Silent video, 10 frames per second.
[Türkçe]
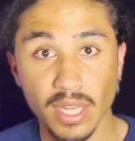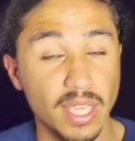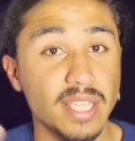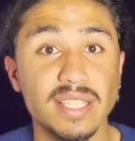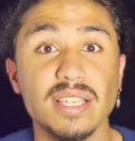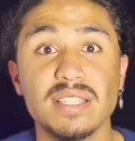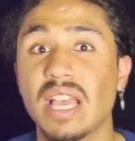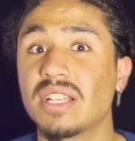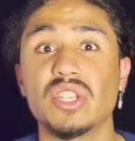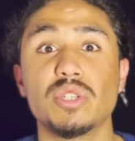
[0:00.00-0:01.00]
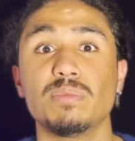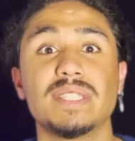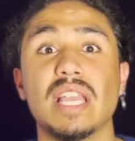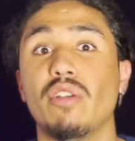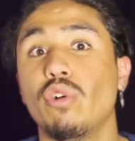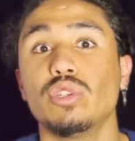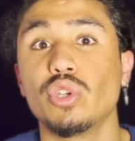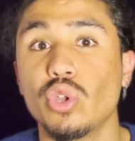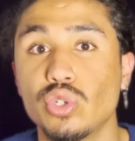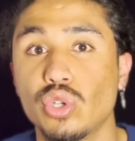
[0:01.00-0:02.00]
Eski kız arkadaşımla telefonla
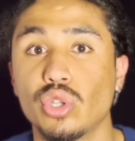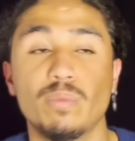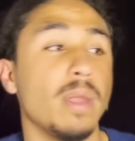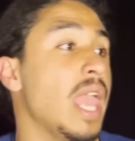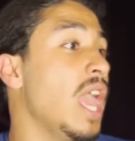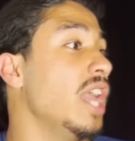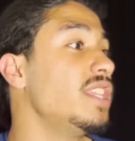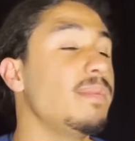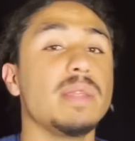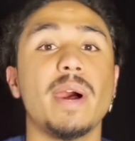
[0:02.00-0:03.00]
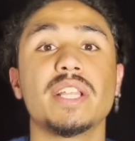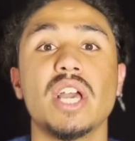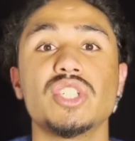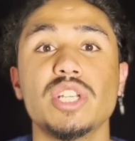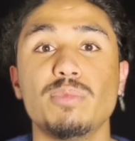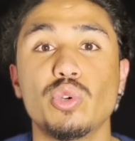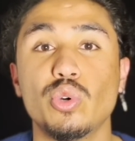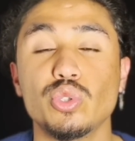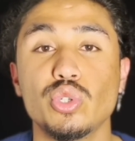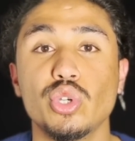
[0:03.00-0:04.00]
görüşüyordum. Ne bileyim arkadaşlarımla
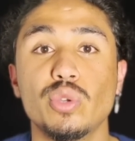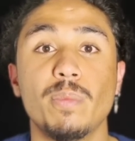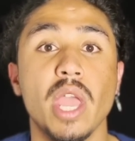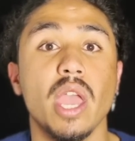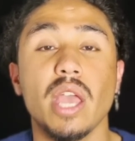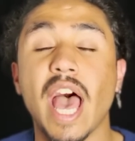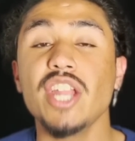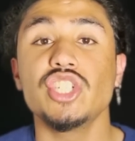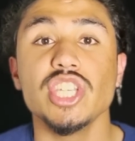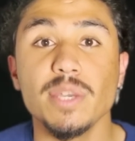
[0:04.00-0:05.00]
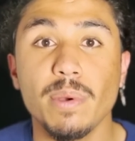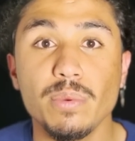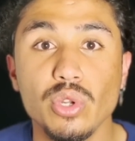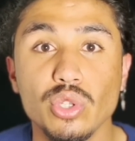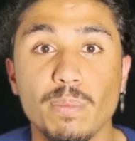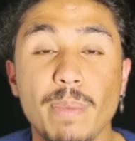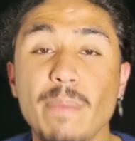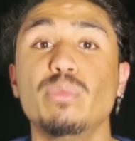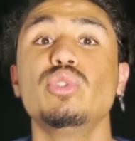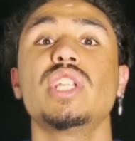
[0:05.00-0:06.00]
konuşuyordum. Her şeyi yapabiliyordum.
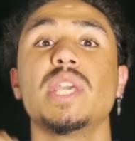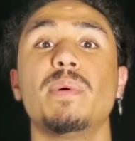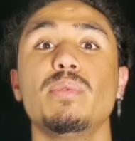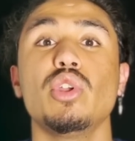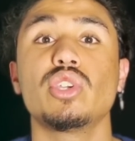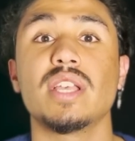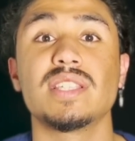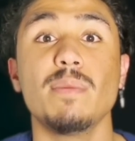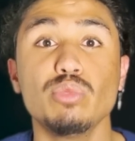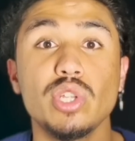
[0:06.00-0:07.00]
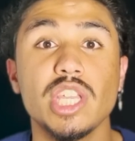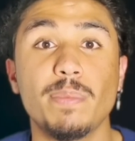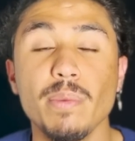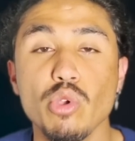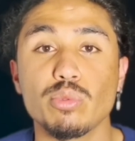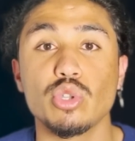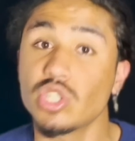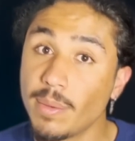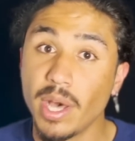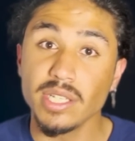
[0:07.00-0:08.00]
Ben bunları yapabiliyorken sen bunları yapamıyor musun?
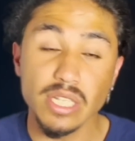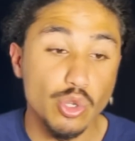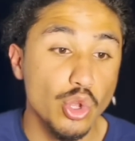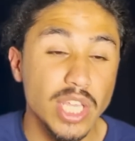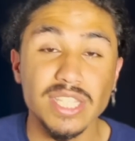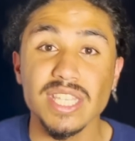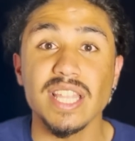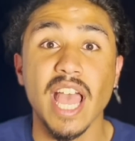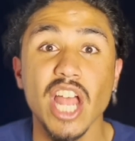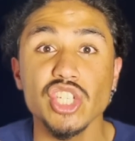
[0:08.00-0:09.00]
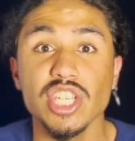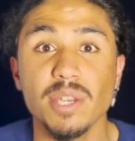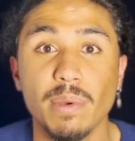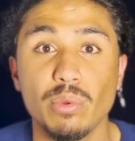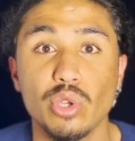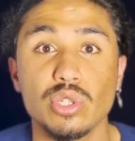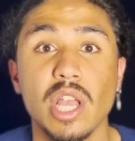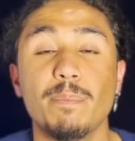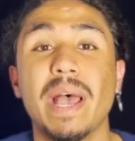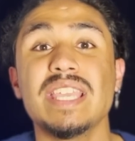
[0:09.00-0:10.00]
Zamanını yönettiğinde her şeyi yapabiliyorsun.
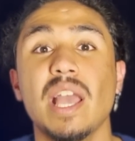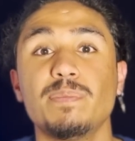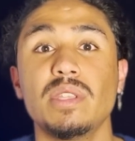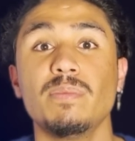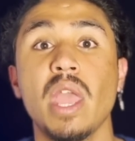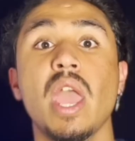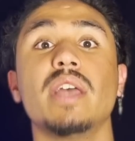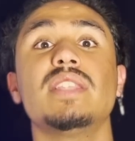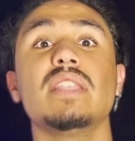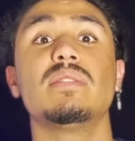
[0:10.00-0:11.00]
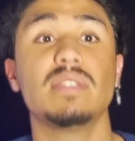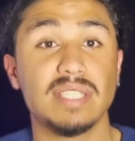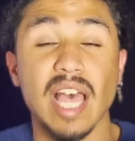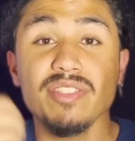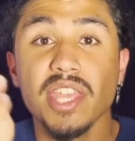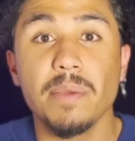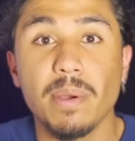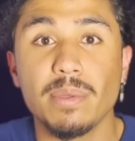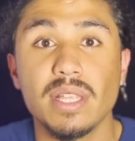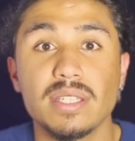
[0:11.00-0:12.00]
ha ben yaptım. Ya sen de
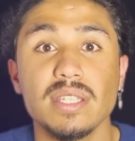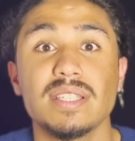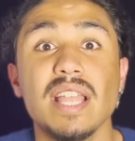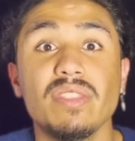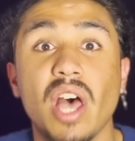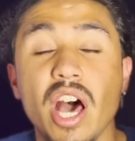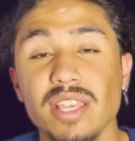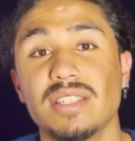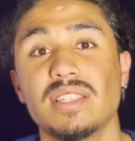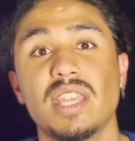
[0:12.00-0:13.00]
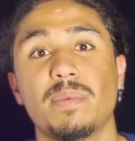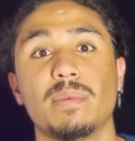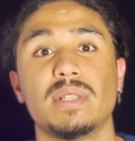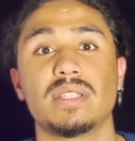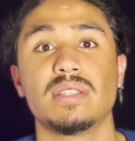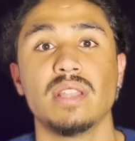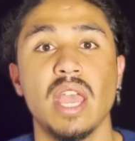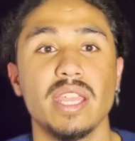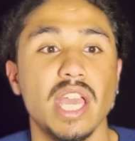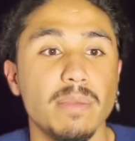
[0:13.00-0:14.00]
yapabilirsin. Sen daha iyisini yapabilirsin.
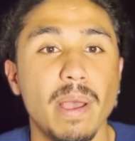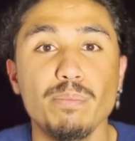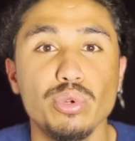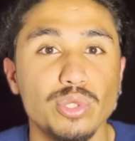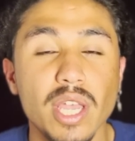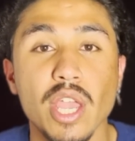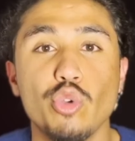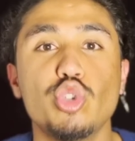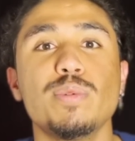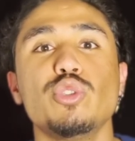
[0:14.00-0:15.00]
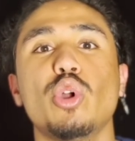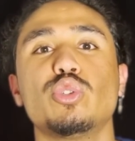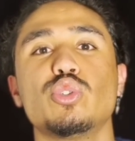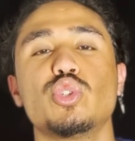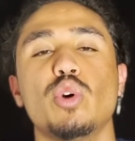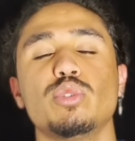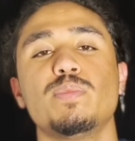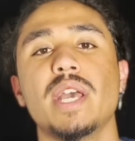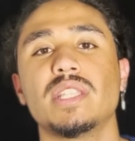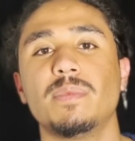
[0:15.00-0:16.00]
Yani ben burada 3400.
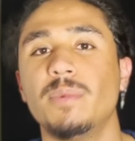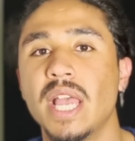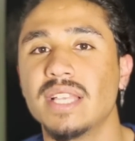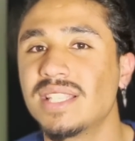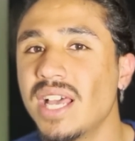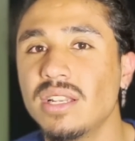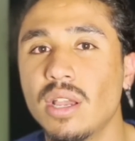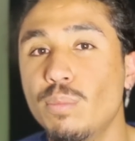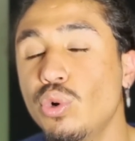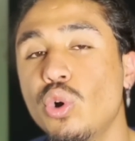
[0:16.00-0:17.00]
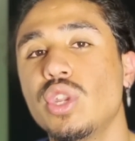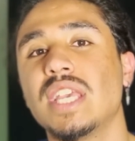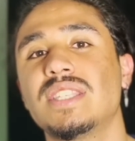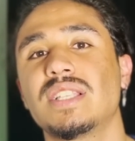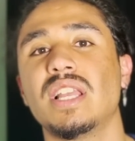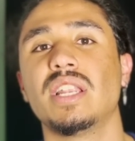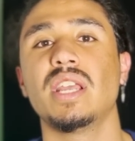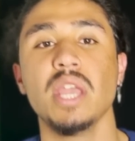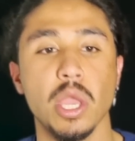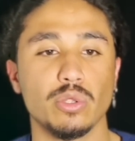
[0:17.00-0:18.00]
olmuş bir adamım. Sen bu konu
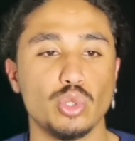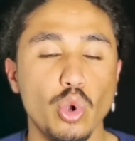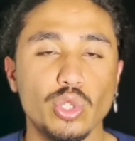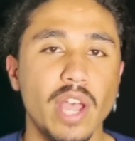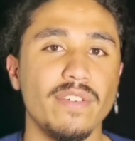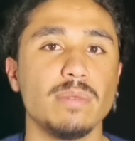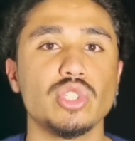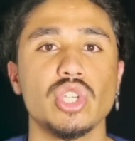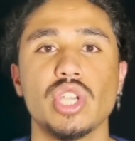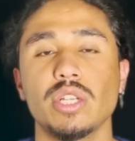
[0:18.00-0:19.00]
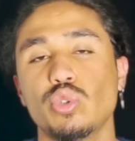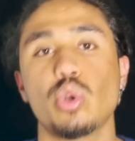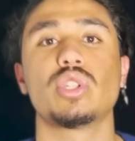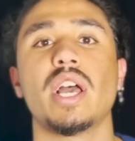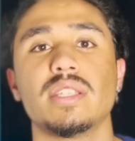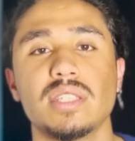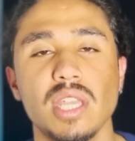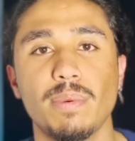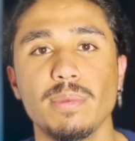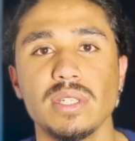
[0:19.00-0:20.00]
eksiklerini, çok daha verimli çalışarak çok daha iyisini
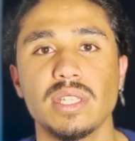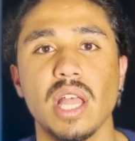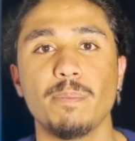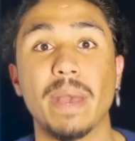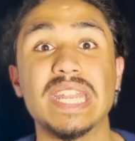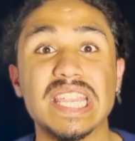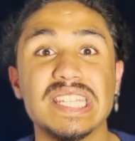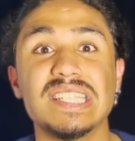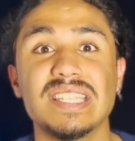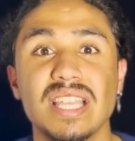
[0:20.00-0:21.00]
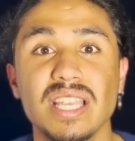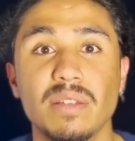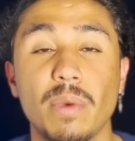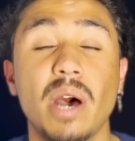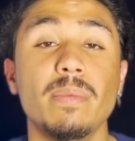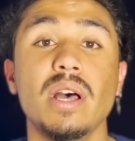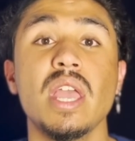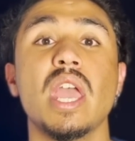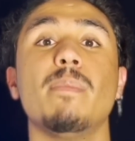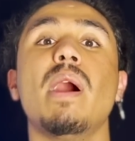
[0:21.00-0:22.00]
yapabilirsin abi. Ben en iyisi değilim ama
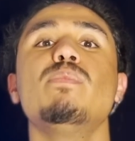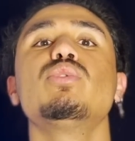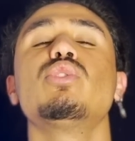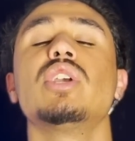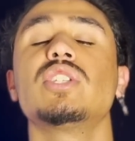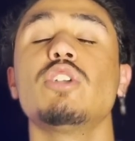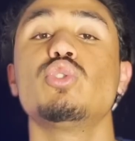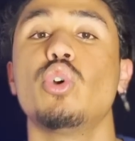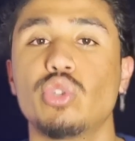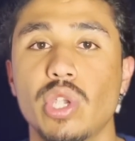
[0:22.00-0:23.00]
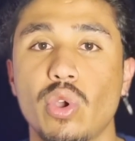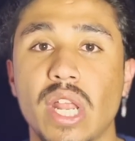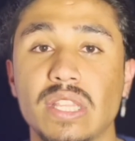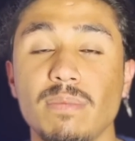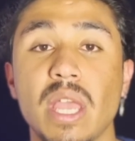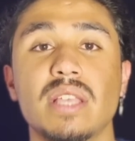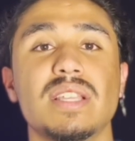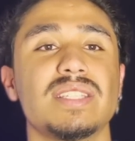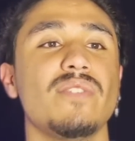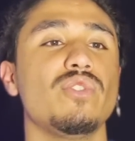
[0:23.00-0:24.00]
ben bu süreçten çok şey öğrendim.
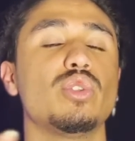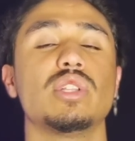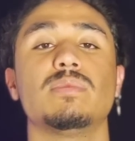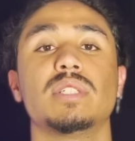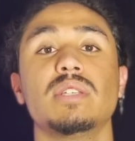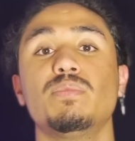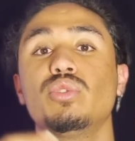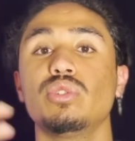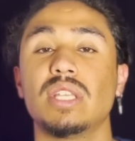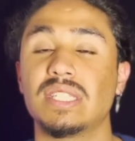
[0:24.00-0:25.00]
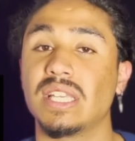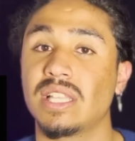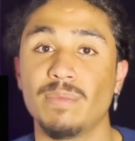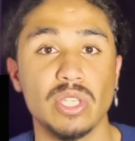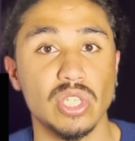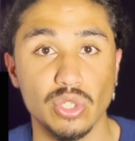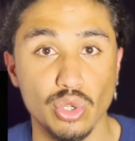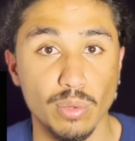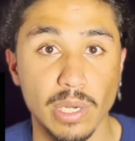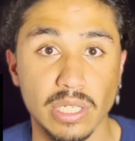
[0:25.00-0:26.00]
Zaten videolarımda da bunu desteklemeye
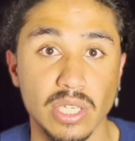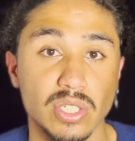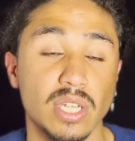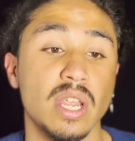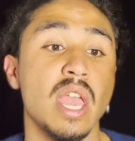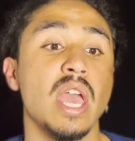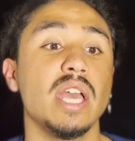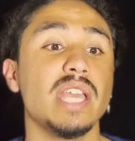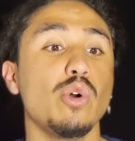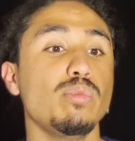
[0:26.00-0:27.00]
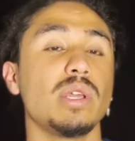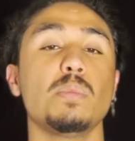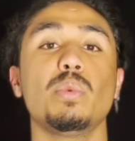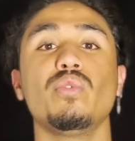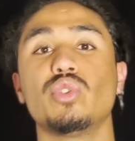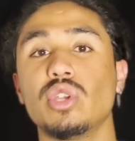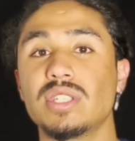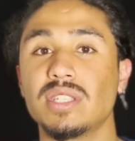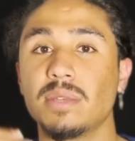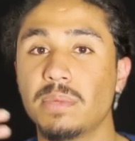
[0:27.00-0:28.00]
çalışıyorum arkadaşlar. Ya umarım bu video
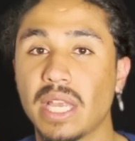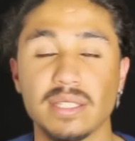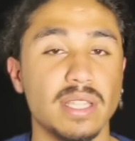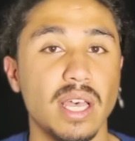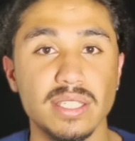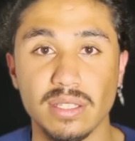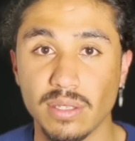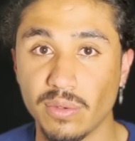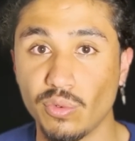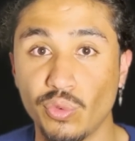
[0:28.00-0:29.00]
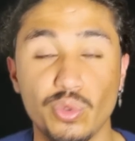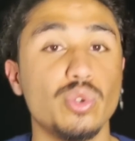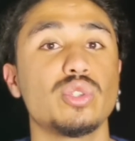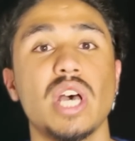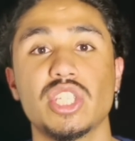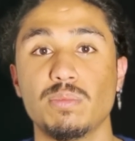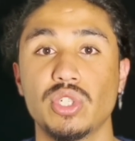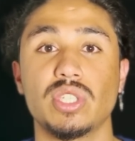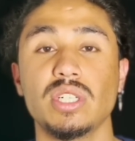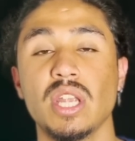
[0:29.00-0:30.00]
size biraz daha e, ufkunuzu
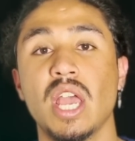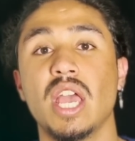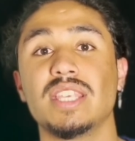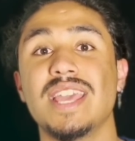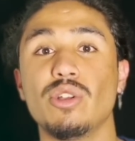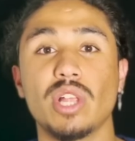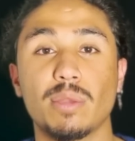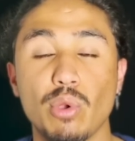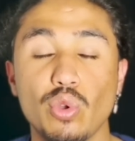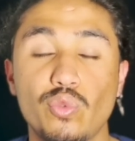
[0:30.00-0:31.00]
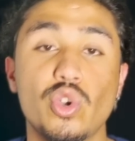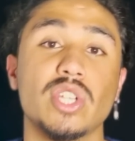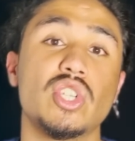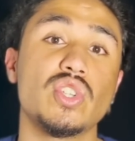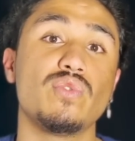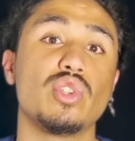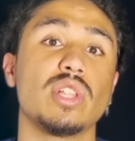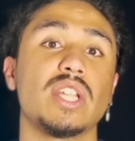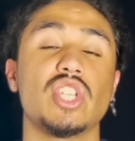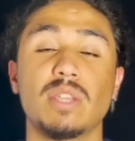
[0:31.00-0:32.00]
açmıştır. Genel olarak böyle ufuk açıcı
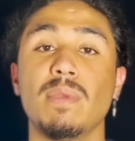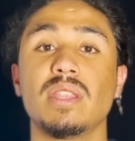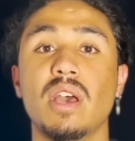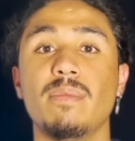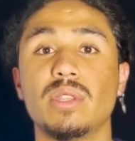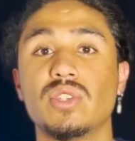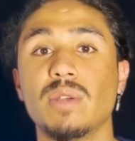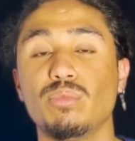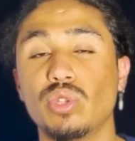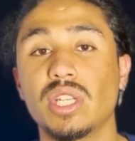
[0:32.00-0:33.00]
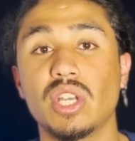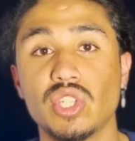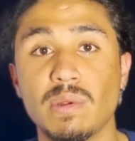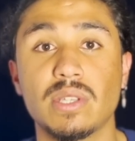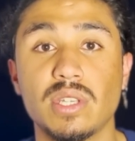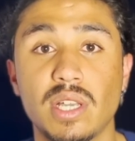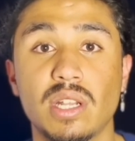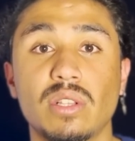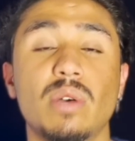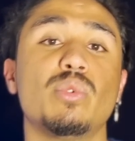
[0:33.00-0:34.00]
videolar çekmeye devam edeceğim. Bunları kaçırmak için
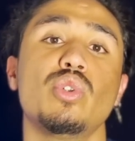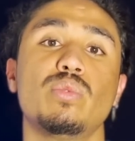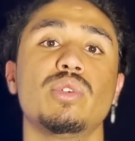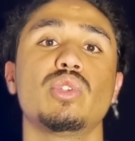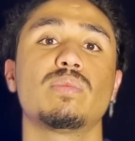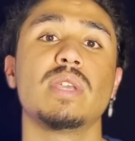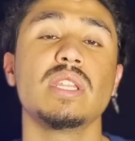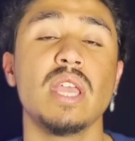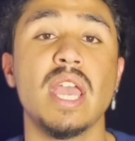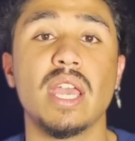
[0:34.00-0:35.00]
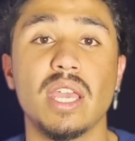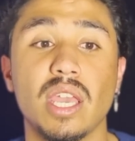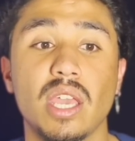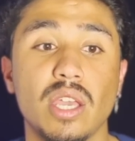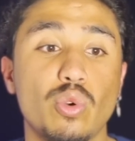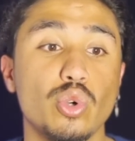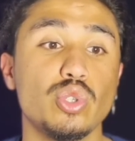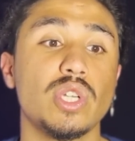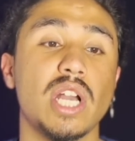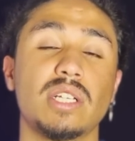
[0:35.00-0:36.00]
kanala abone olmayı unutmayın. E,
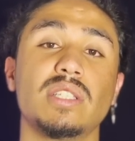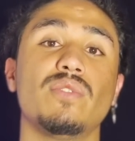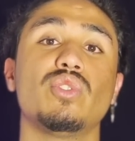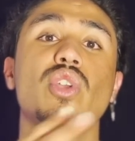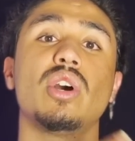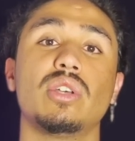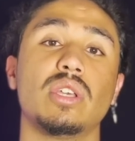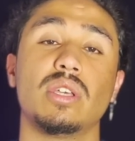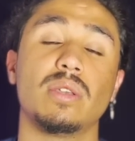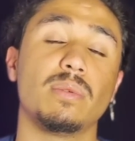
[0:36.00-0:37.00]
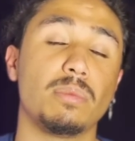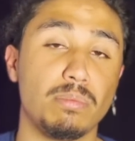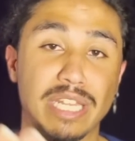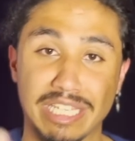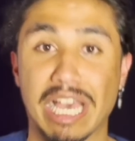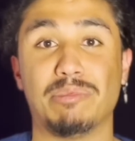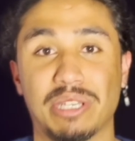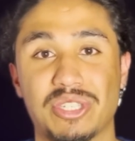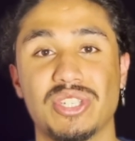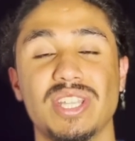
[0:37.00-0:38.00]
koşuk hakkında video e, bilgi
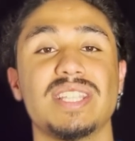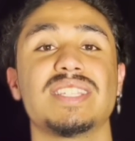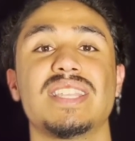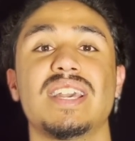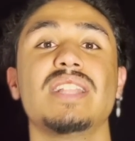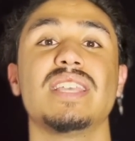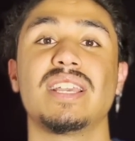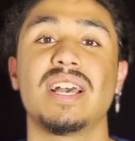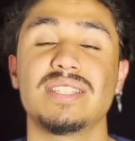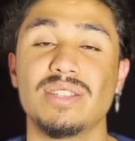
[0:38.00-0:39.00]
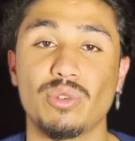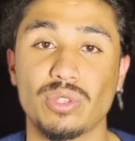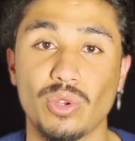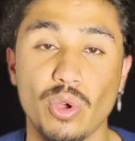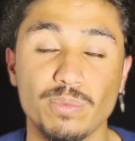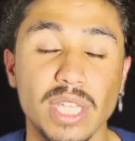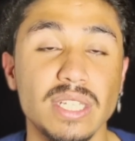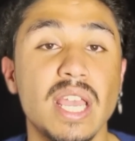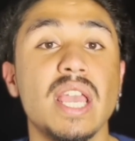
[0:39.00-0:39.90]
almak için de destek al destekalYKS.com'dan